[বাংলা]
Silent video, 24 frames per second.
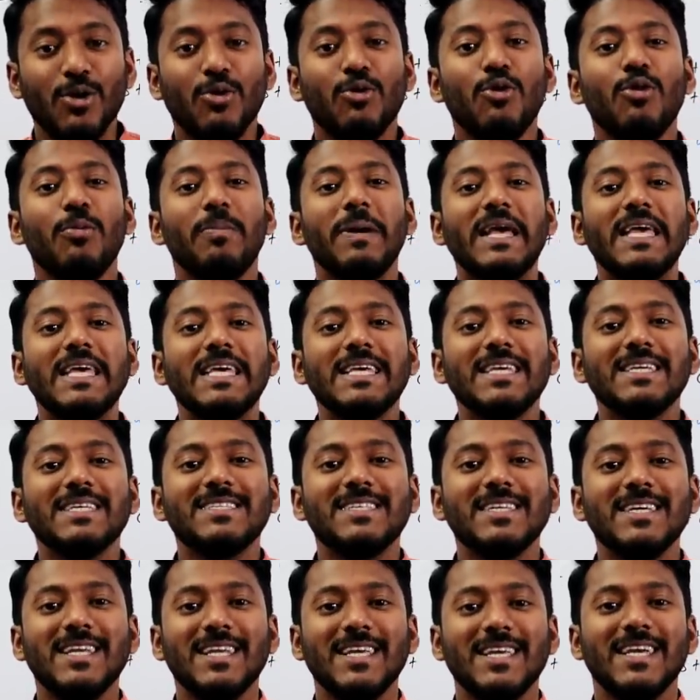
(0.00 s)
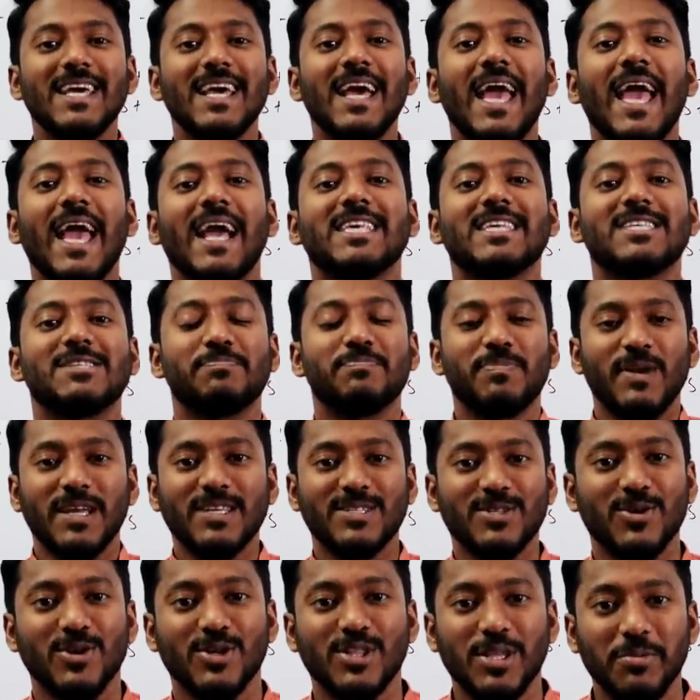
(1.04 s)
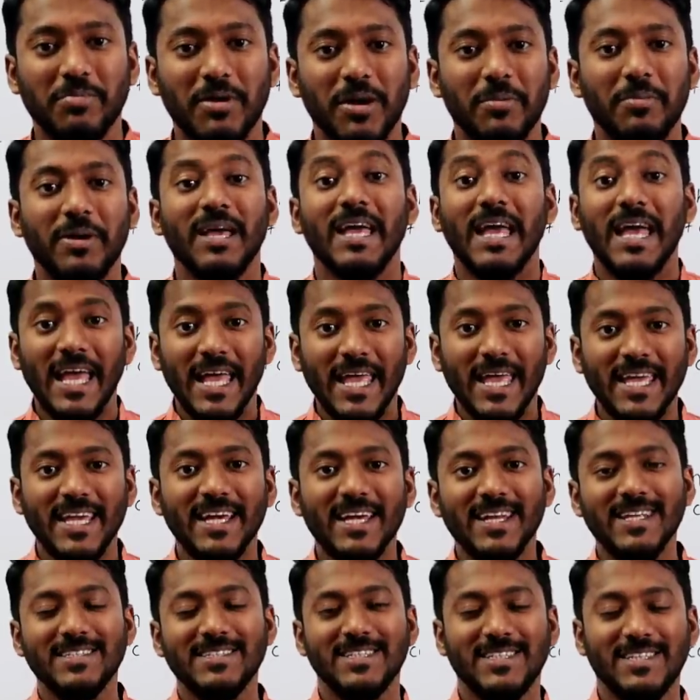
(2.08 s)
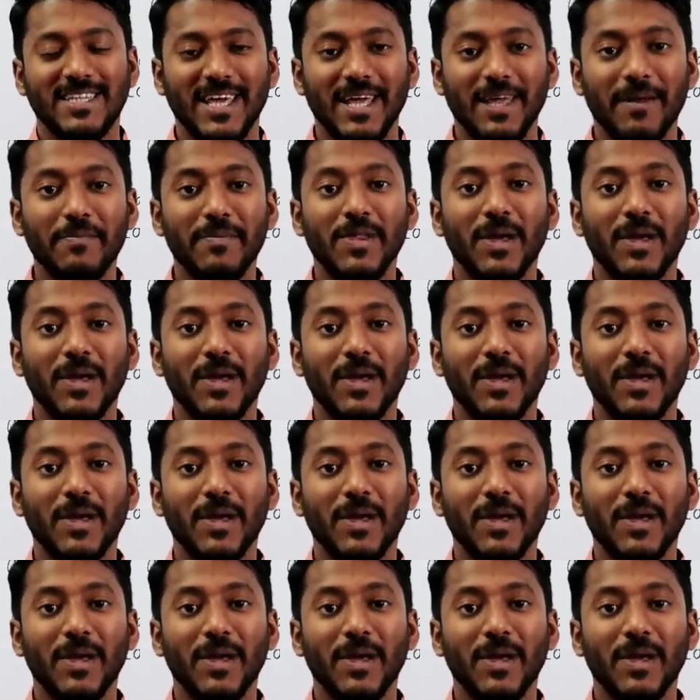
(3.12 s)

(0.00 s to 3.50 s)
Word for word: খুব ইজিলি এক্সপ্রেস করতে পারবে ইংরেজিতে